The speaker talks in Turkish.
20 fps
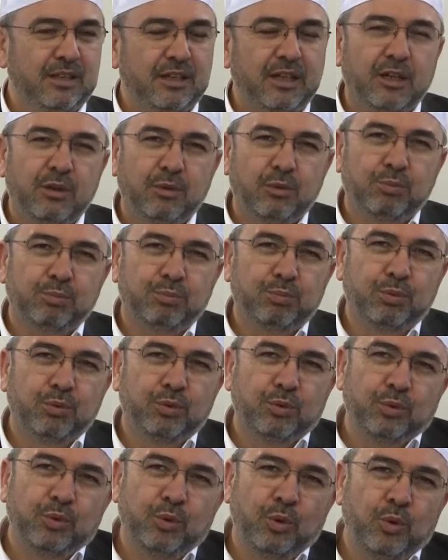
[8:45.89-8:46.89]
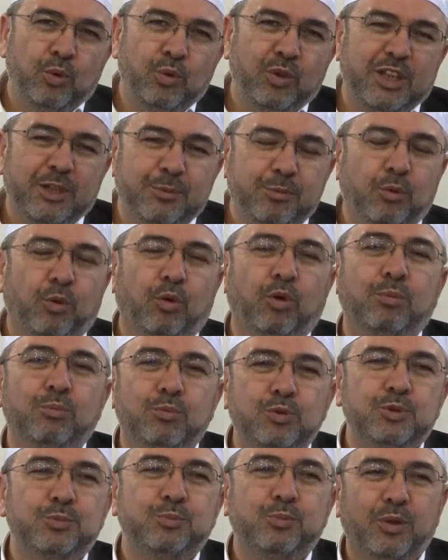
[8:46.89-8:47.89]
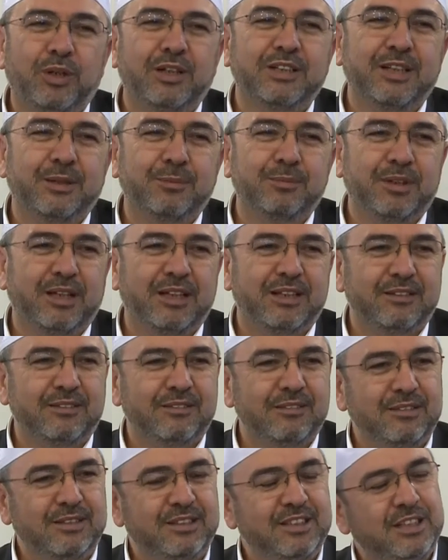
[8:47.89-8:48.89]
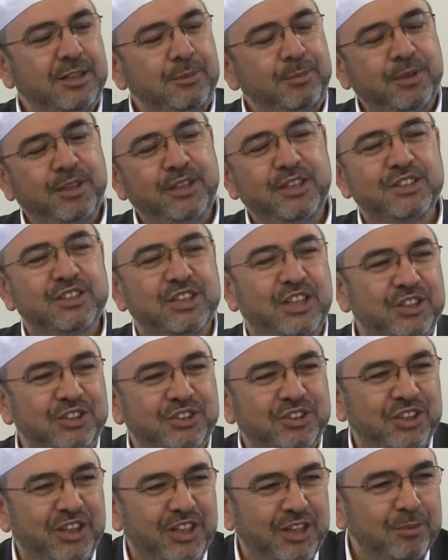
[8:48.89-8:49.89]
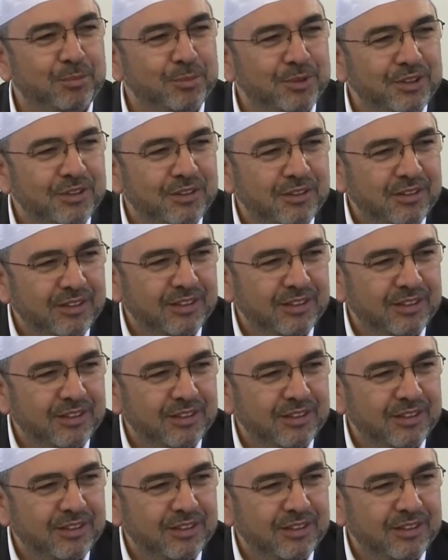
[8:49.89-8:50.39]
Yani bu ölü gibi olmuş bu adamdan diri bir insan çıkar mı?